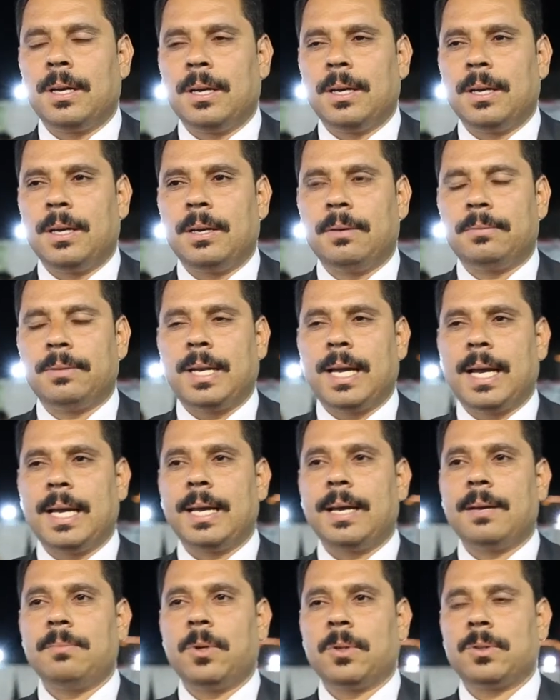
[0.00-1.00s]
آه، في
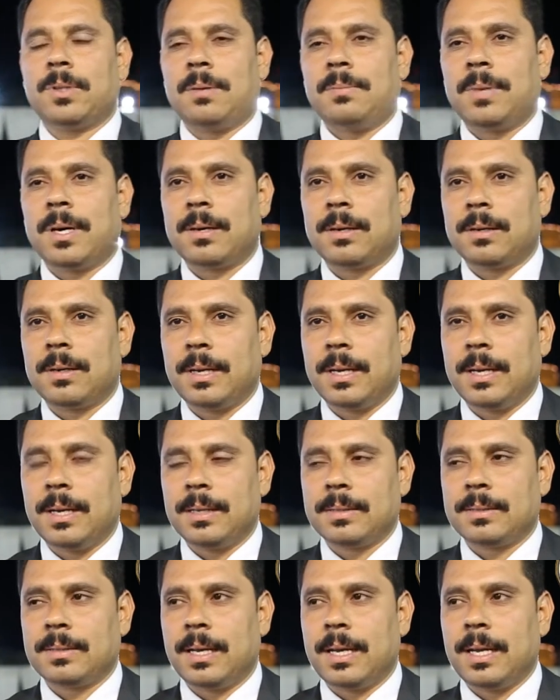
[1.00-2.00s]
الحقيقه المؤتمر
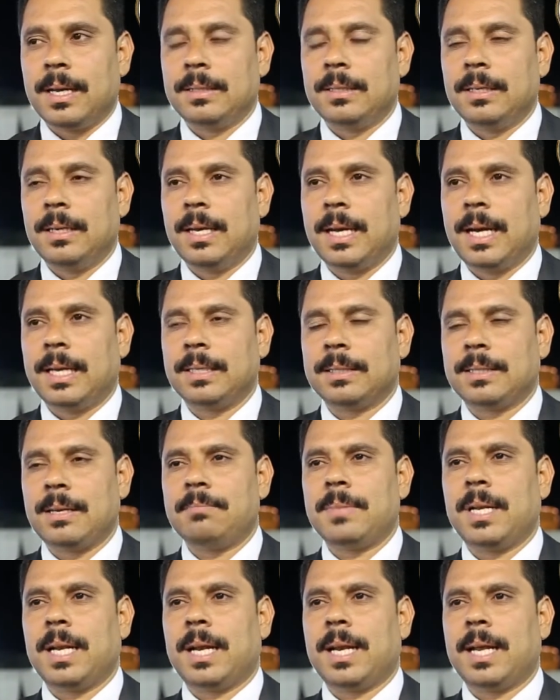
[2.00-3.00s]
آه، السنه دي يعني
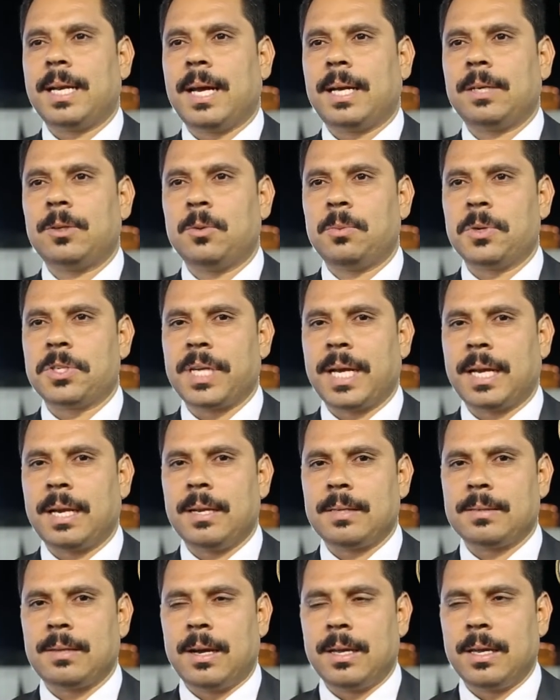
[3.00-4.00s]
تم الاعلان عنه بشكل
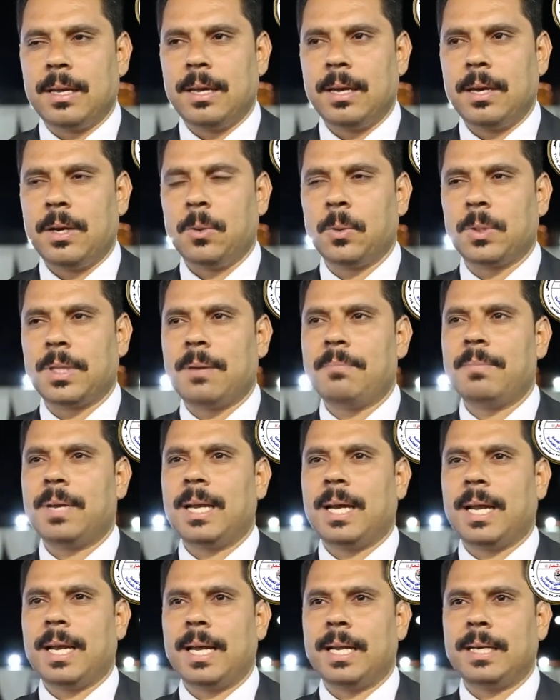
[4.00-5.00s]
صحيح وتم
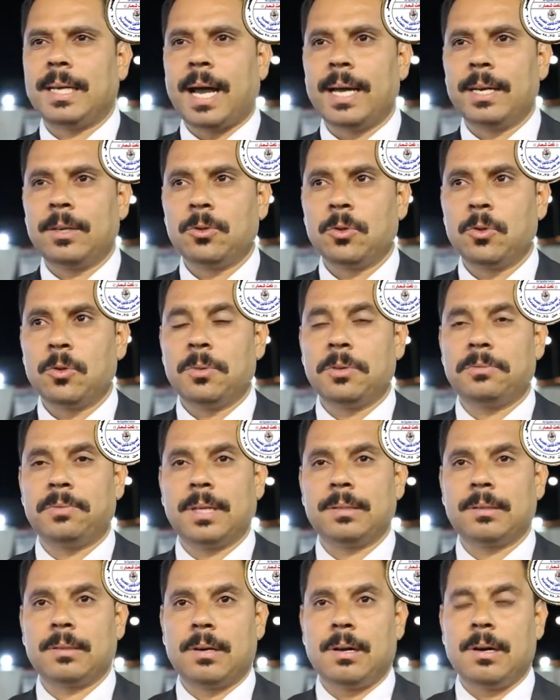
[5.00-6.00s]
الاعلان عنه
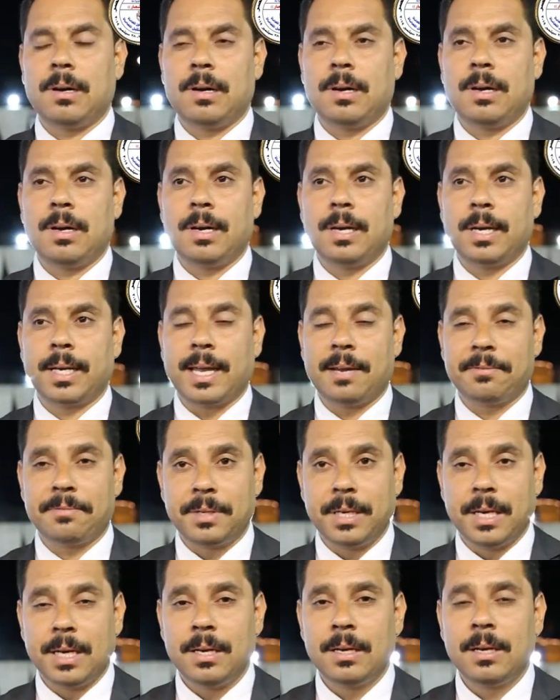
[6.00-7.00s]
بفتره
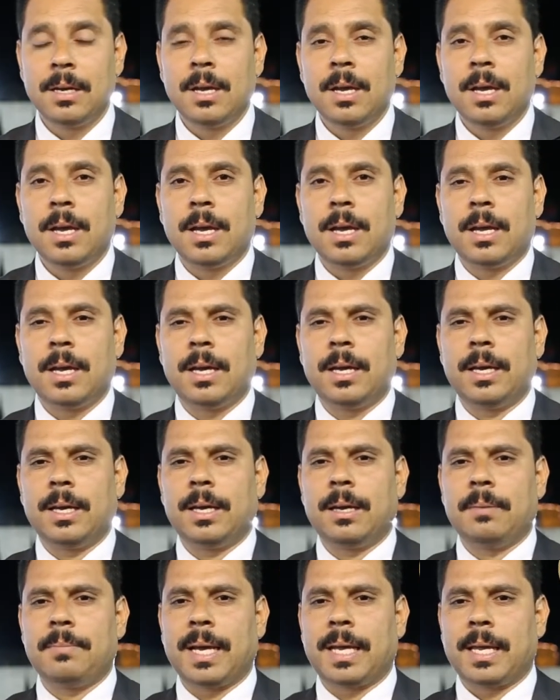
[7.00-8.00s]
كافيه
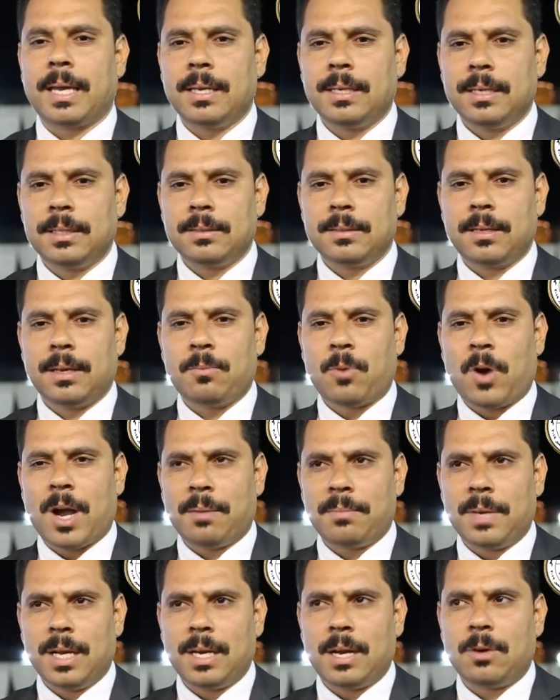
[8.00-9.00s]
آه، مكنت
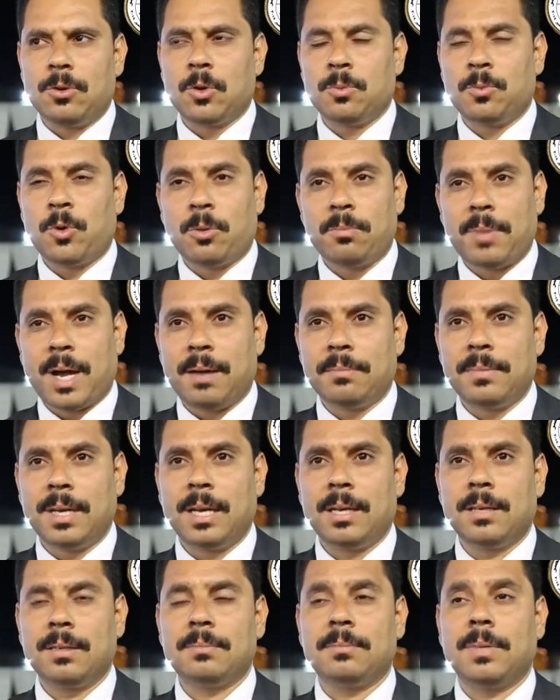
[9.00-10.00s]
المحامين او جموع
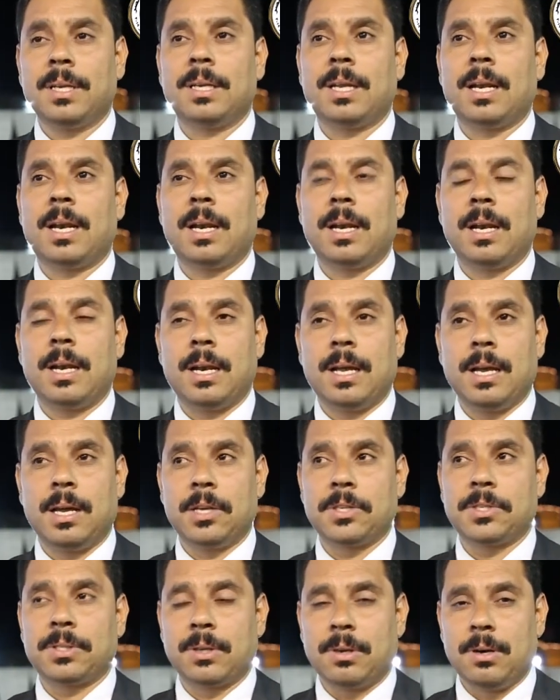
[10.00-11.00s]
المحامين من
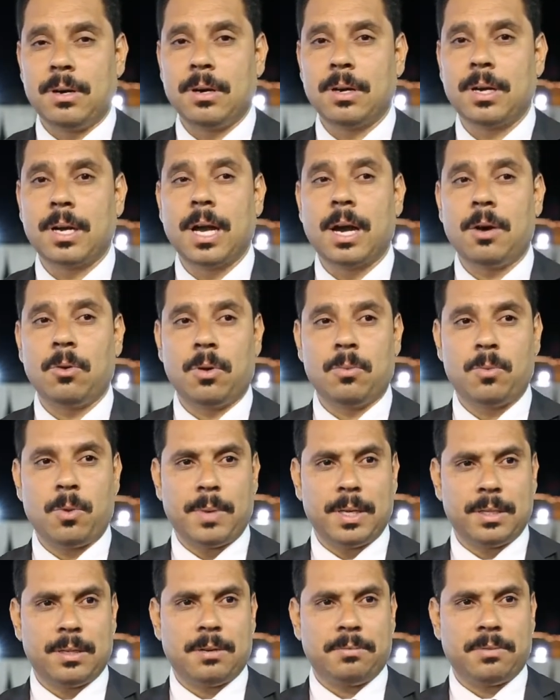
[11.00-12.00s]
الاشتراك او
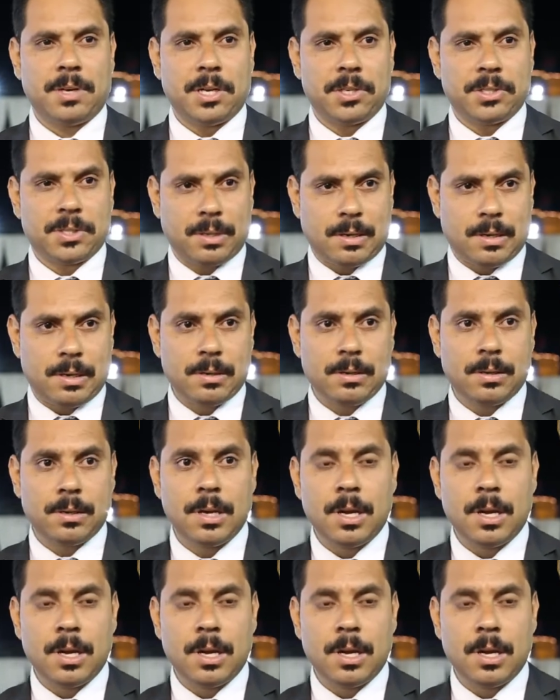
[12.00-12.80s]
المبادره في الاشتراك